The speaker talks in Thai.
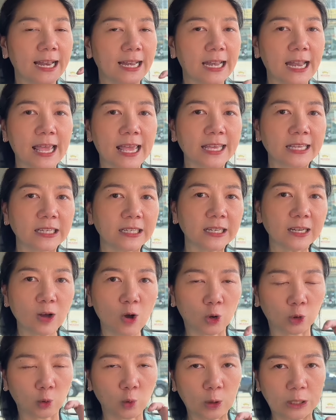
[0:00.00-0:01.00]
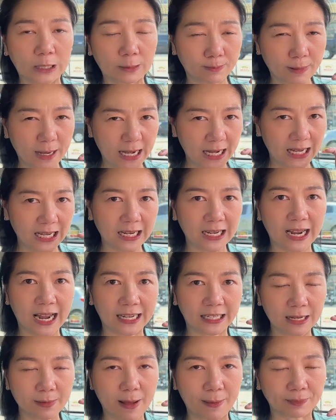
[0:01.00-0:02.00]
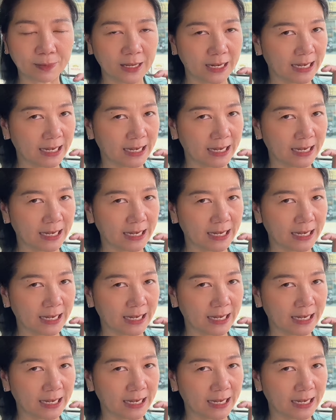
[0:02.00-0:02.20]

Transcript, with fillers: เลเยอร์ของตัวที่เป็นเนื้อที่แบบ